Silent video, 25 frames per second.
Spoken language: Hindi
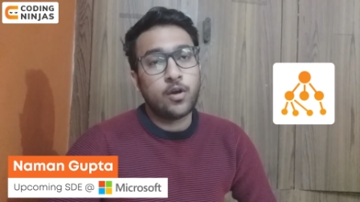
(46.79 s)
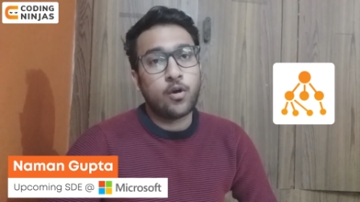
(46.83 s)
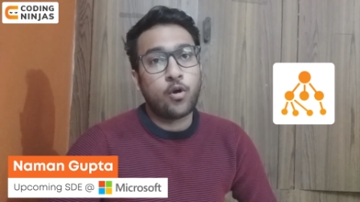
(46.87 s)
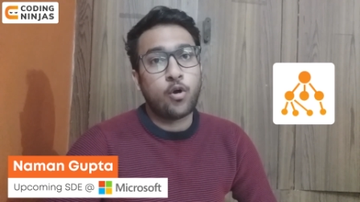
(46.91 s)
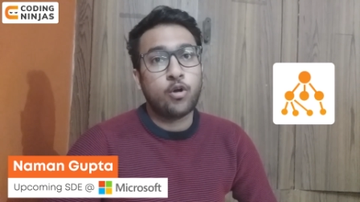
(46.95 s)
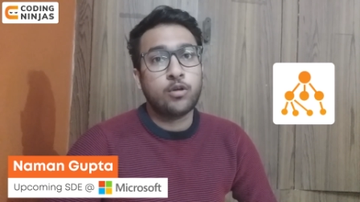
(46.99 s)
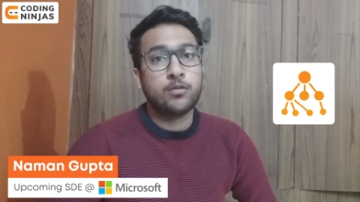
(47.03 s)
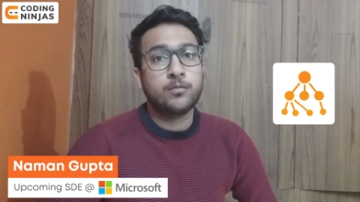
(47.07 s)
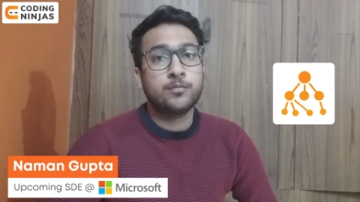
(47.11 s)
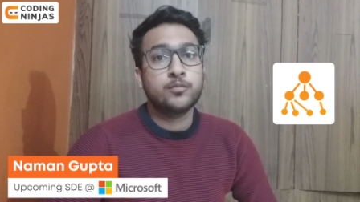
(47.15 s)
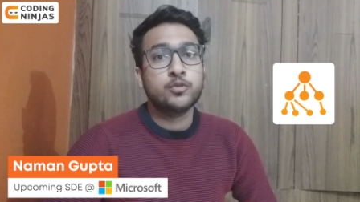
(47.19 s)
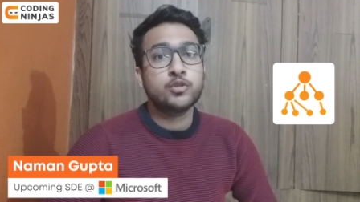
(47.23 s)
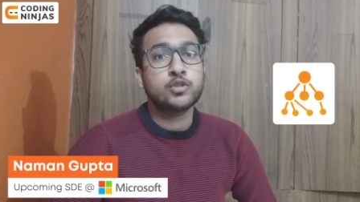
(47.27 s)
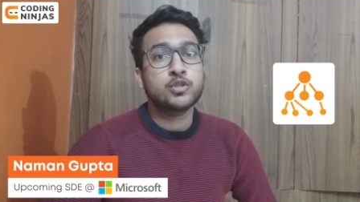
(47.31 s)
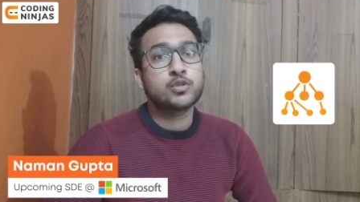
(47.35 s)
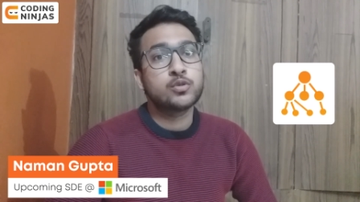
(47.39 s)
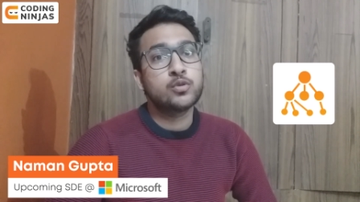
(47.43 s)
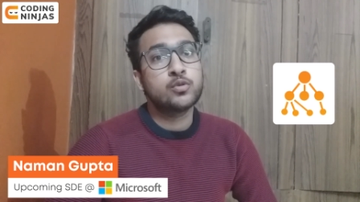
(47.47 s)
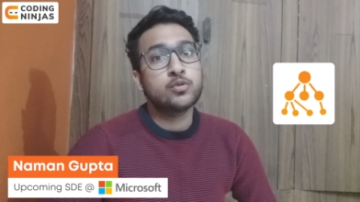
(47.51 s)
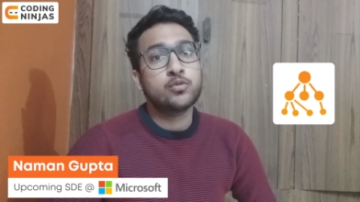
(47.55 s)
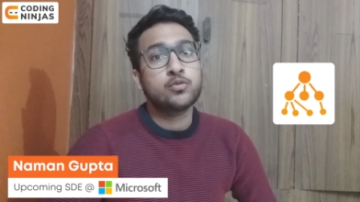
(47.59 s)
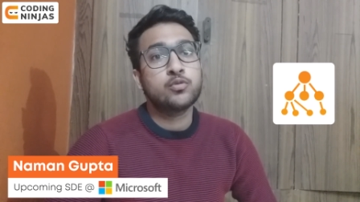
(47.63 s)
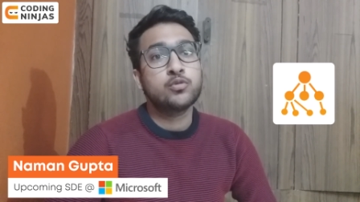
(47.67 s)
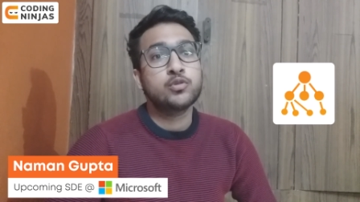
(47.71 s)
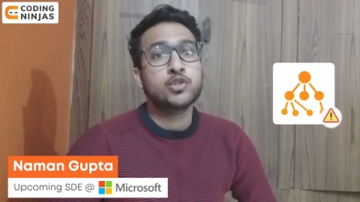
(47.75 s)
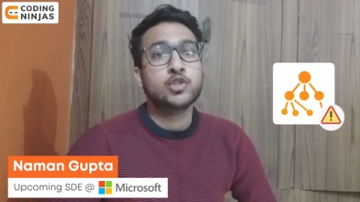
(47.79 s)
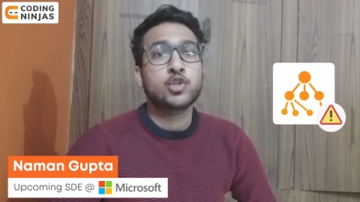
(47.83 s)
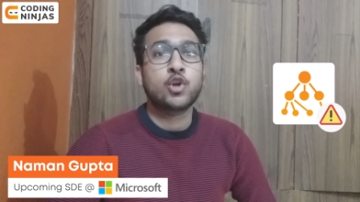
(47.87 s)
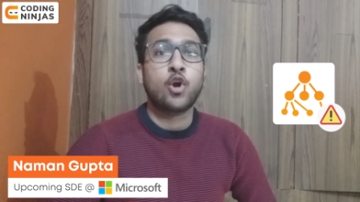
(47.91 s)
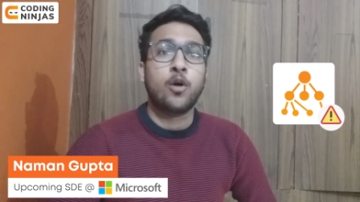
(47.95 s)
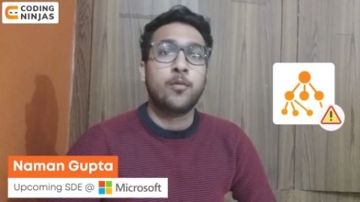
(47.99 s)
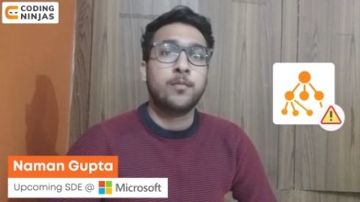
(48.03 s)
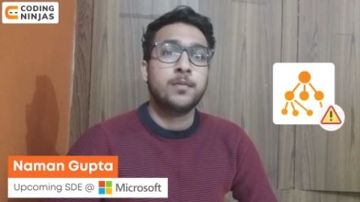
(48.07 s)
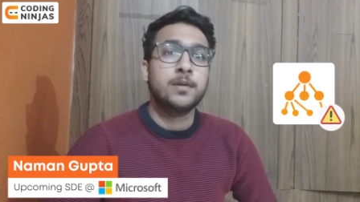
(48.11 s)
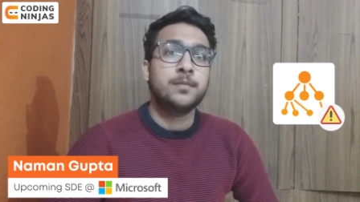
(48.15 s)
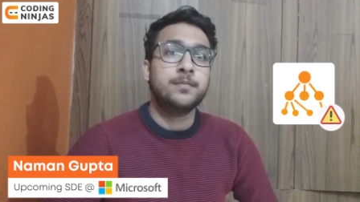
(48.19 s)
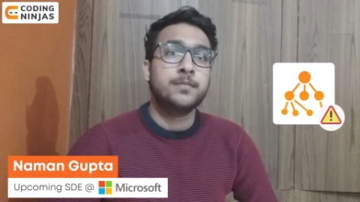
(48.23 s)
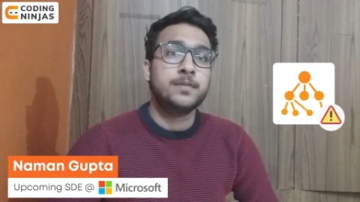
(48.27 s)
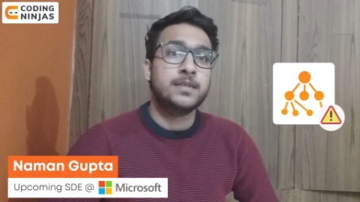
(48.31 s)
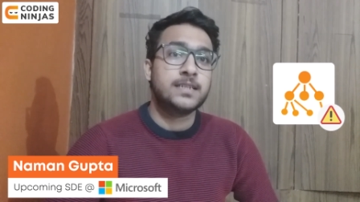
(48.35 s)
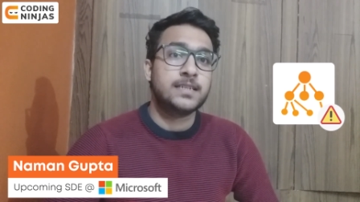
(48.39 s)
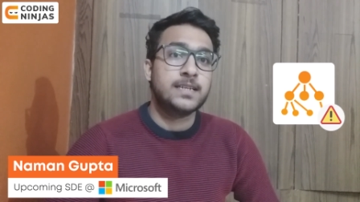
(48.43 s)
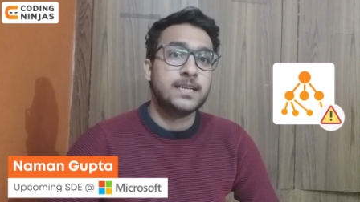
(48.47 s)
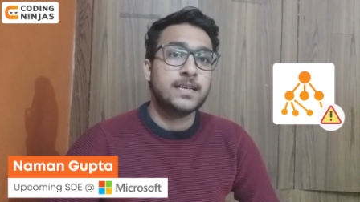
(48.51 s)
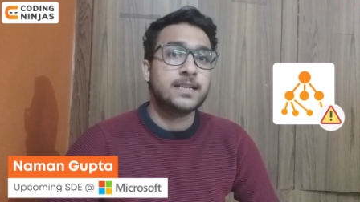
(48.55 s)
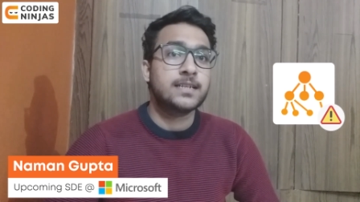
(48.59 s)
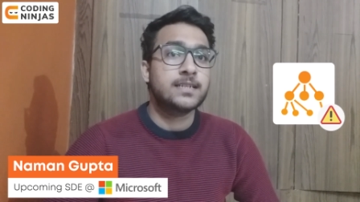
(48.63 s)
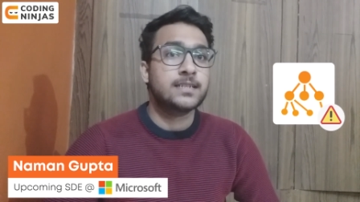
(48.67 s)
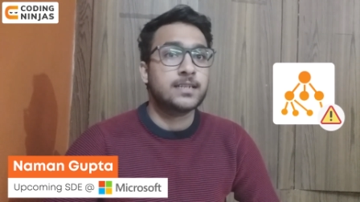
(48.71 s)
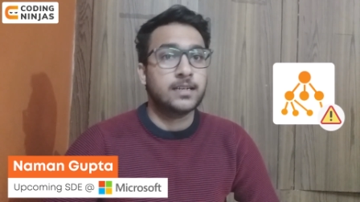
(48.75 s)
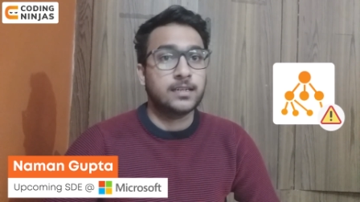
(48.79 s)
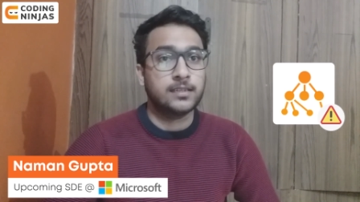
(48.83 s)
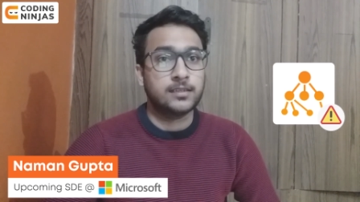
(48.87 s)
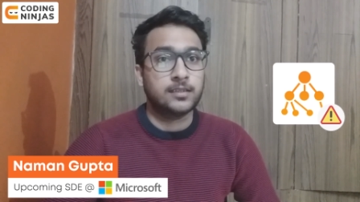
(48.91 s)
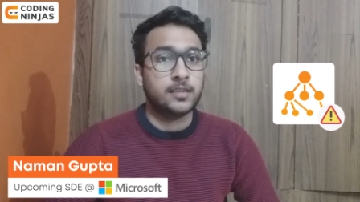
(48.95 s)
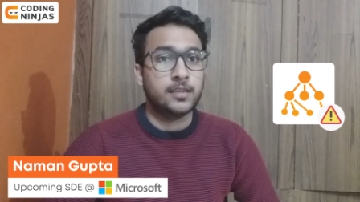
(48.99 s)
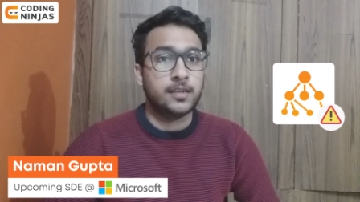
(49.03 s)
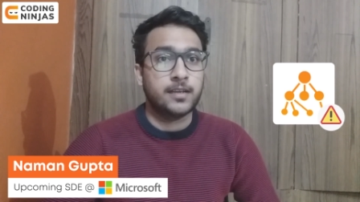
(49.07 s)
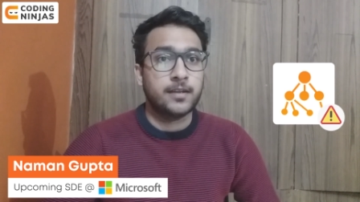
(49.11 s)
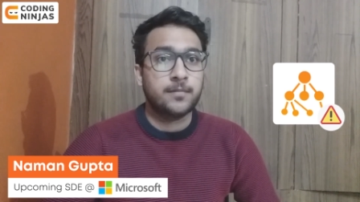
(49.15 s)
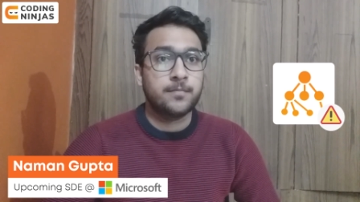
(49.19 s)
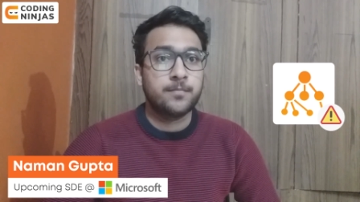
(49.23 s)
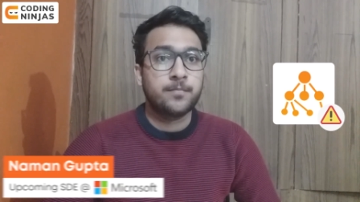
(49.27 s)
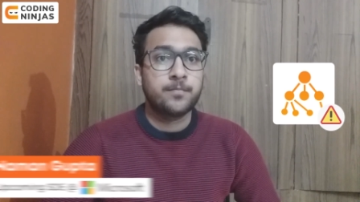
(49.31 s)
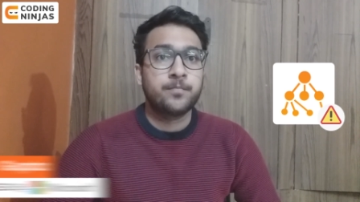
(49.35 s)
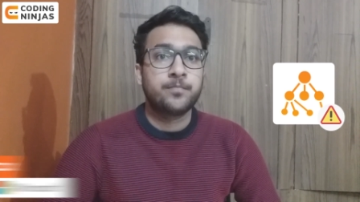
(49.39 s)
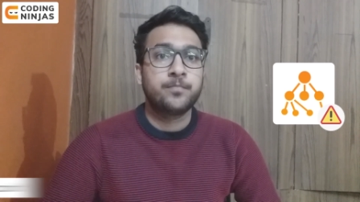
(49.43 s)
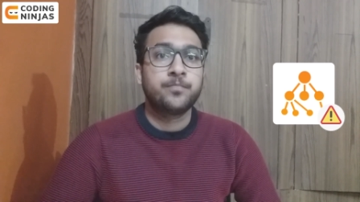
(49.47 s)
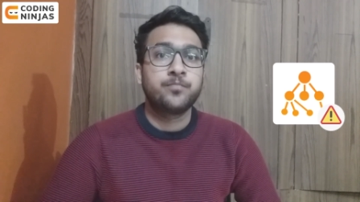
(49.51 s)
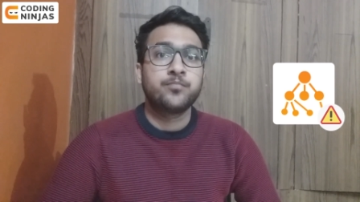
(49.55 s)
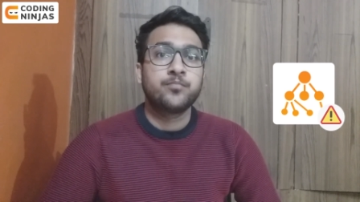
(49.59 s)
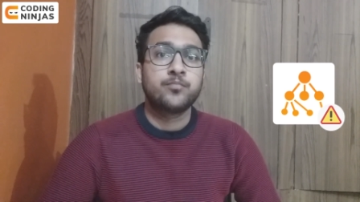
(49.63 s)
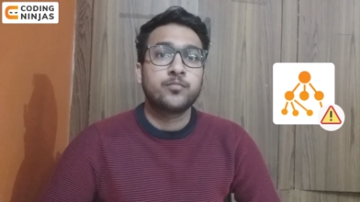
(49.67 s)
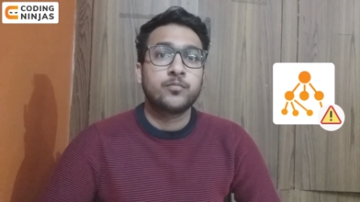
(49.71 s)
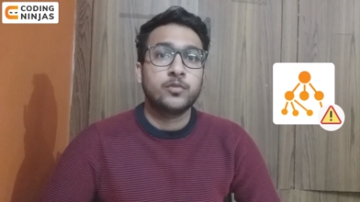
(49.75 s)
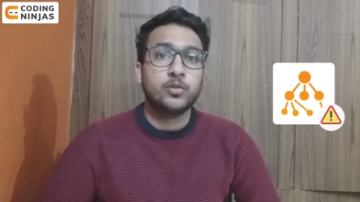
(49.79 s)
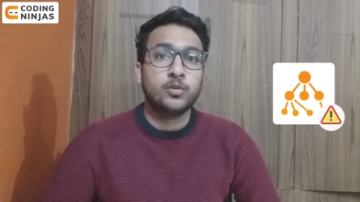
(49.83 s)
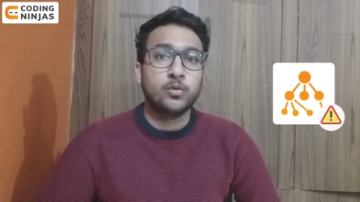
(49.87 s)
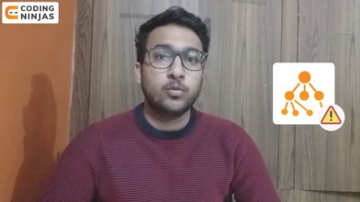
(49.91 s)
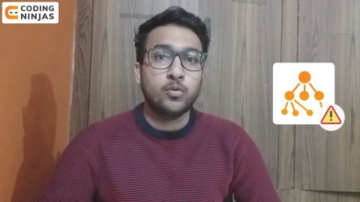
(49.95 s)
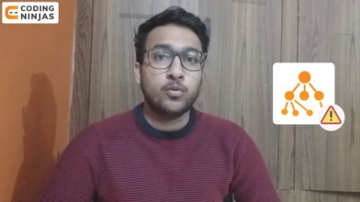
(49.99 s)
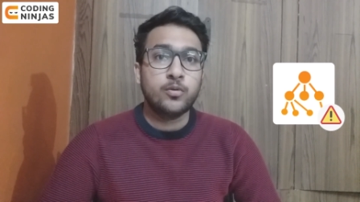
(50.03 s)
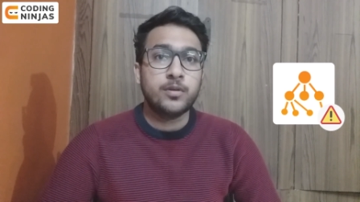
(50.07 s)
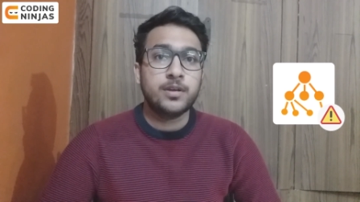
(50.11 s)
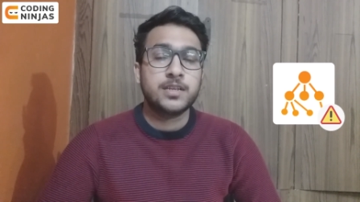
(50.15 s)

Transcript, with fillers: ऑलमोस्ट लोग कुछ कॉमन मिस्टेक्स करते हैं तो